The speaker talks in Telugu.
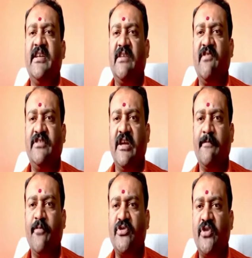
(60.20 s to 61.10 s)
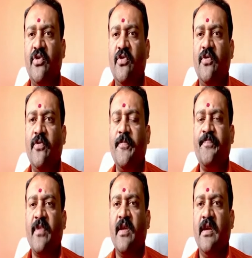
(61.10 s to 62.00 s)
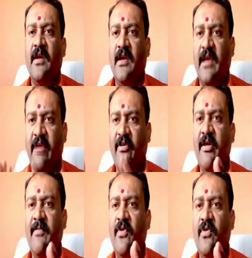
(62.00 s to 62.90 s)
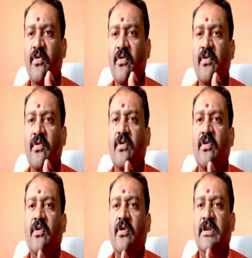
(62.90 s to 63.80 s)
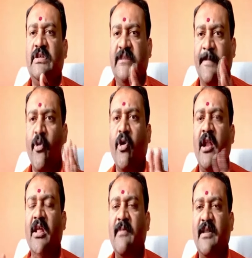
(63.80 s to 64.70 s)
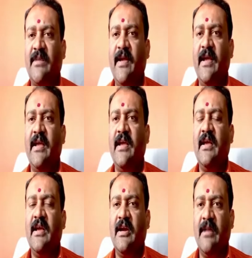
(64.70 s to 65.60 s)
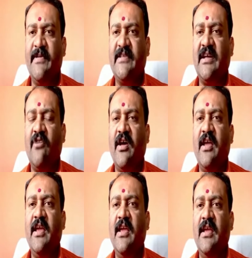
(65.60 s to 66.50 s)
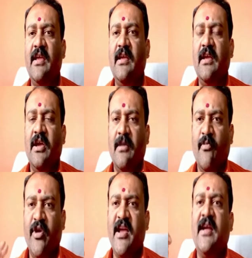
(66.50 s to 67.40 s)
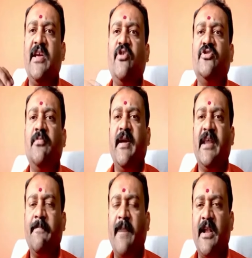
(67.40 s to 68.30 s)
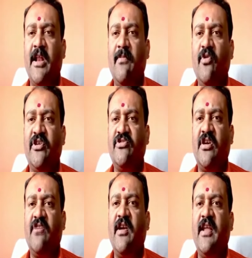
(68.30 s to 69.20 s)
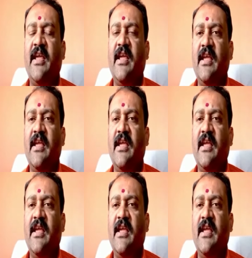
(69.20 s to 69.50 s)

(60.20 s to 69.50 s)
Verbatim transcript: చేసినటువంటి చెక్ పోస్టులు కేవలము చెప్పుకోవడానికి మాత్రమే కనిపిస్తా ఉన్నాయి ముఖ్యంగా ఈరోజు మెదక్ పట్టణంలో జరుగుతున్నటువంటి